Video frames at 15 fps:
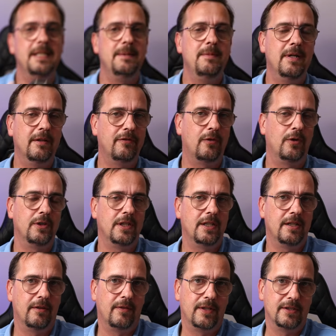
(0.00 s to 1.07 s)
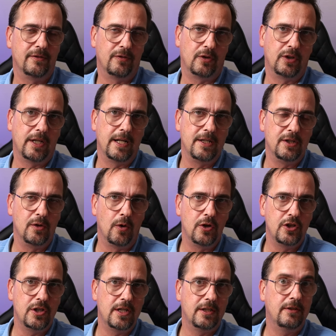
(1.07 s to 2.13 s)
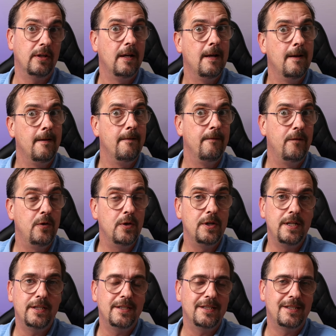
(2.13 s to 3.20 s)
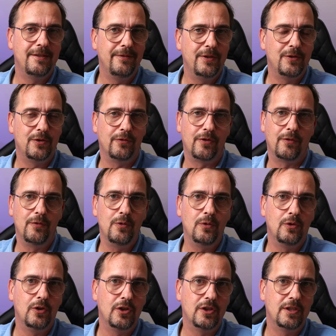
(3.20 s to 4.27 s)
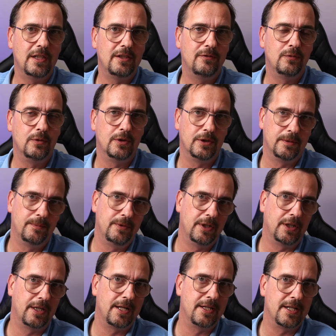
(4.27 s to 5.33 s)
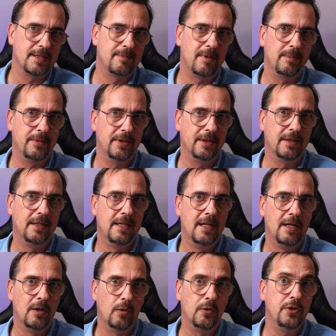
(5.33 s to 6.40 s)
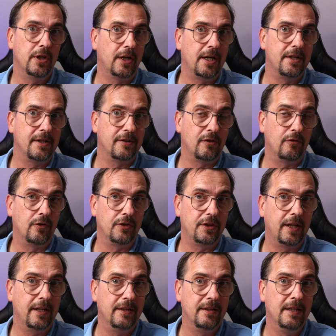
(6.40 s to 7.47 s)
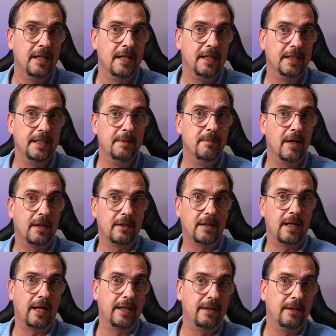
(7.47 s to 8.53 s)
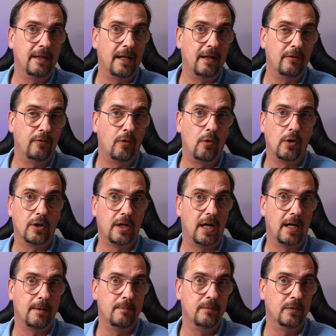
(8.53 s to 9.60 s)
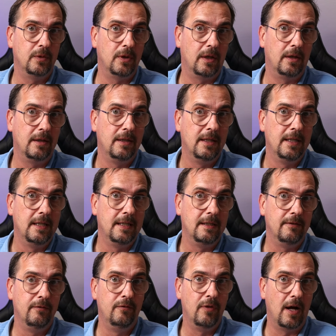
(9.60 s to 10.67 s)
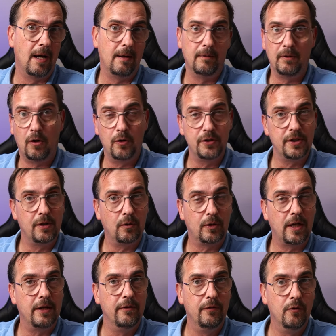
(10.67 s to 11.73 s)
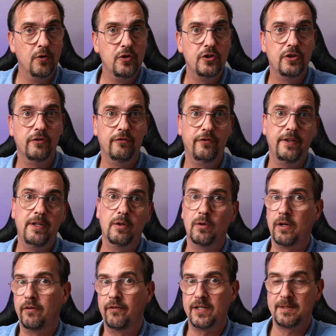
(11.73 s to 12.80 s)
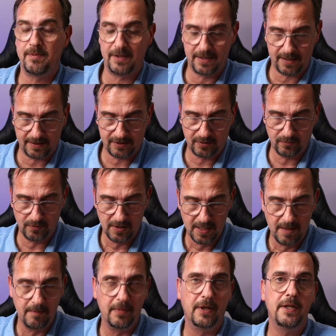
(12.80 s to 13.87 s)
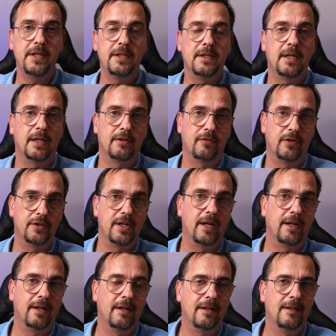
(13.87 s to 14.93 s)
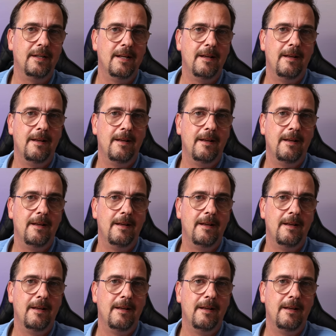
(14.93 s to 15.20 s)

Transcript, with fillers: die mir freundlicherweise von Canon Deutschland für dieses Review zur Verfügung gestellt wurde. Ihr kennt das bei mir und ihr kennt das auch von Canon. Die machen keine Vorgaben oder äußern auch keine Wünsche, wie oder was man dazu berichten hat. Von daher,